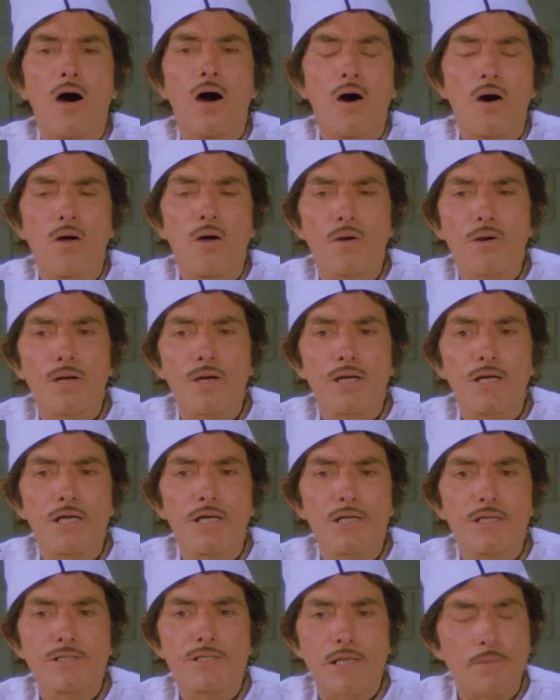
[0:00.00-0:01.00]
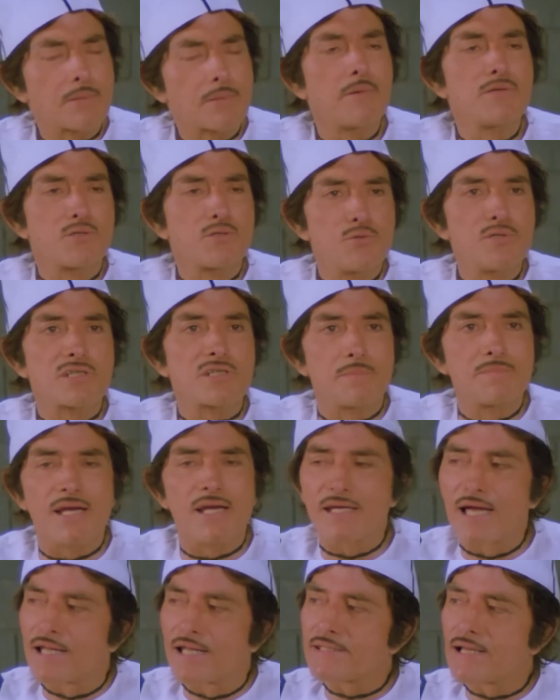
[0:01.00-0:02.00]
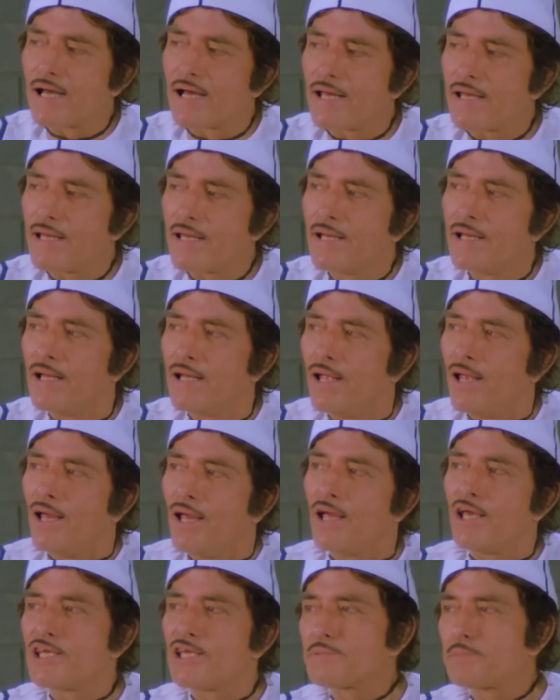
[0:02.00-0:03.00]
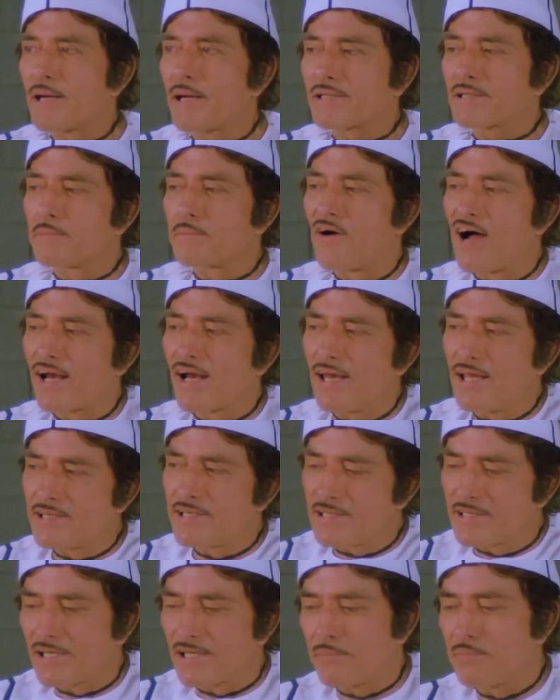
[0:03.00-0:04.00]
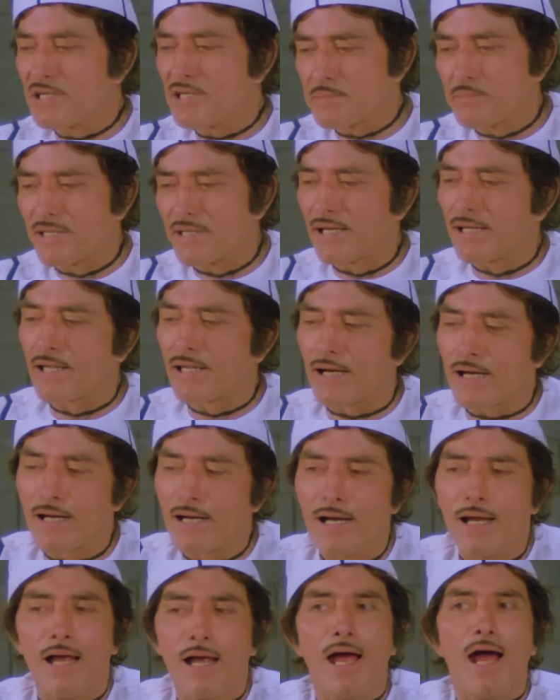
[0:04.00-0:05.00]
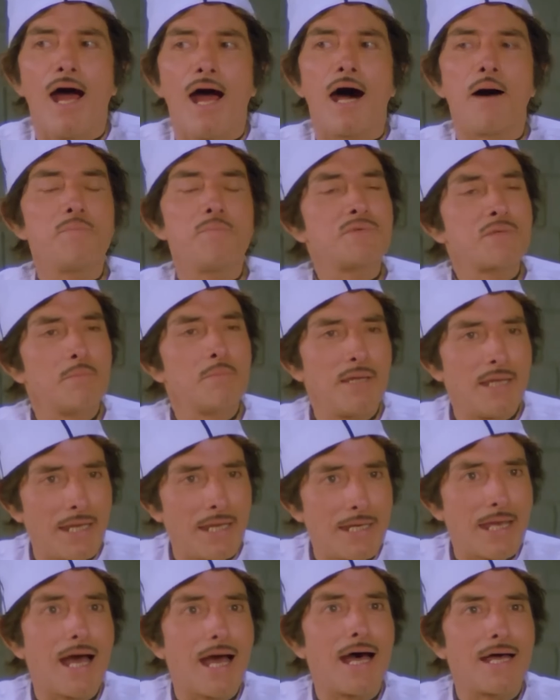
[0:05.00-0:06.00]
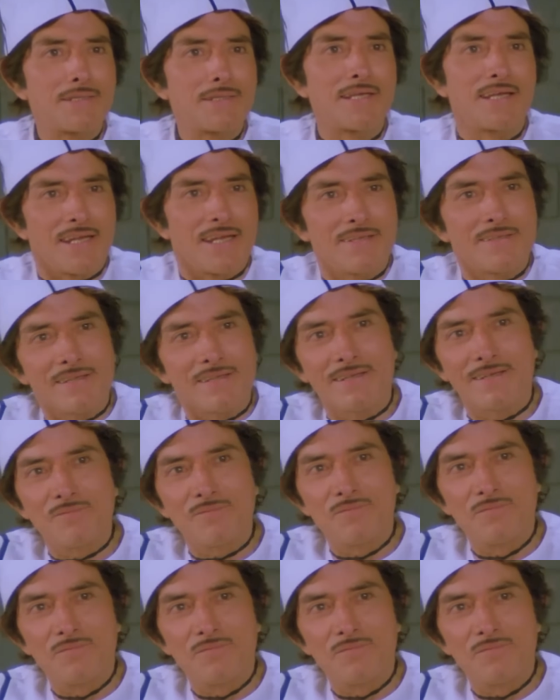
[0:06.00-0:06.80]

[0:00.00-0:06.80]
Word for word: और जब कभी जरूर समझा जाता है तो इंस्पेक्टर वागले इसी तरह भेस बदल कर हमसे मिलने यहाँ आते रहते